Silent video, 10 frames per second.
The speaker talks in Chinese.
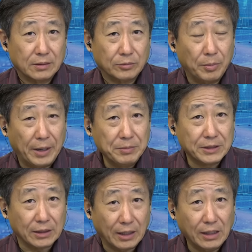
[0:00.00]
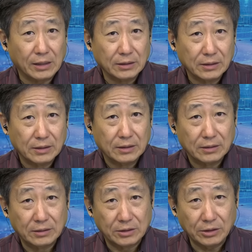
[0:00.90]
我赔不起来啊，
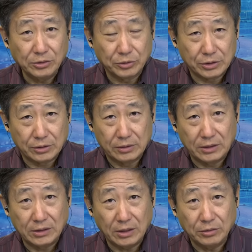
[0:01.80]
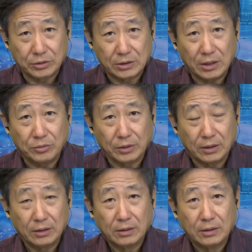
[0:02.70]
你这又是地震又是山火的，